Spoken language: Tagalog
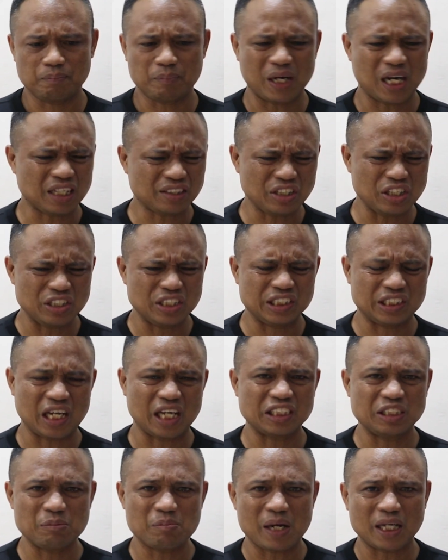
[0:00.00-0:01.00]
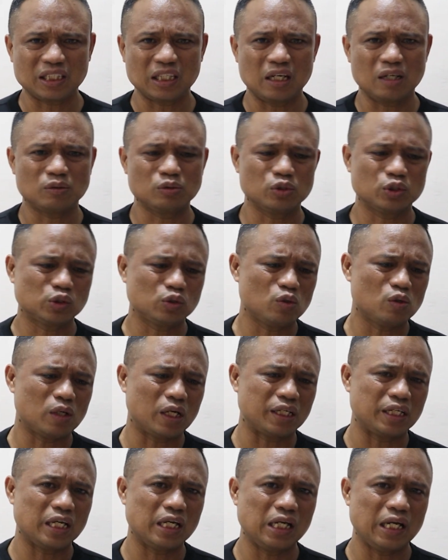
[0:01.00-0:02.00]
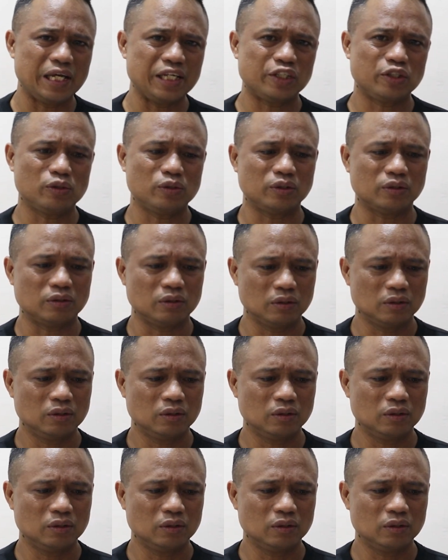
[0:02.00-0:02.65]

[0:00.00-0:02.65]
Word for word: Parating decisive battle ang gusto, annihilation.